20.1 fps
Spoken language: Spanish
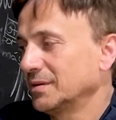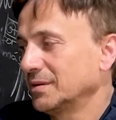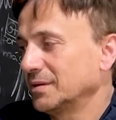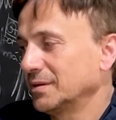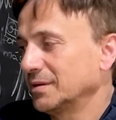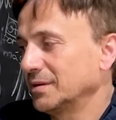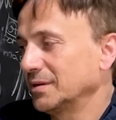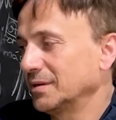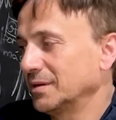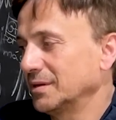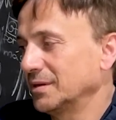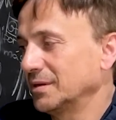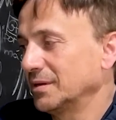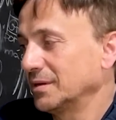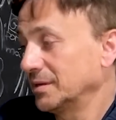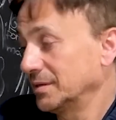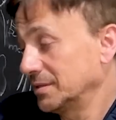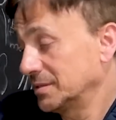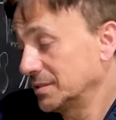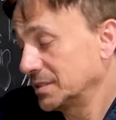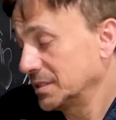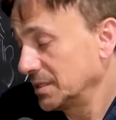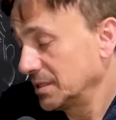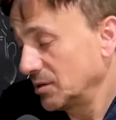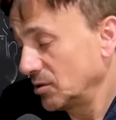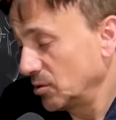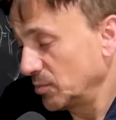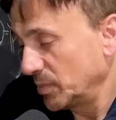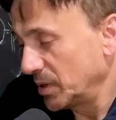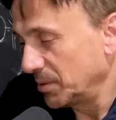Eh, es
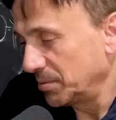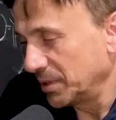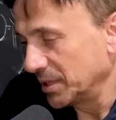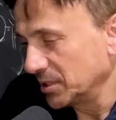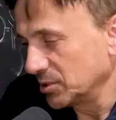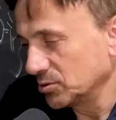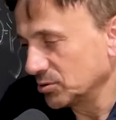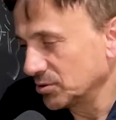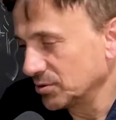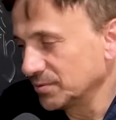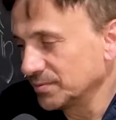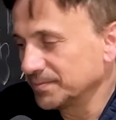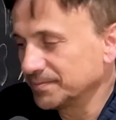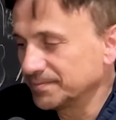lo más valioso.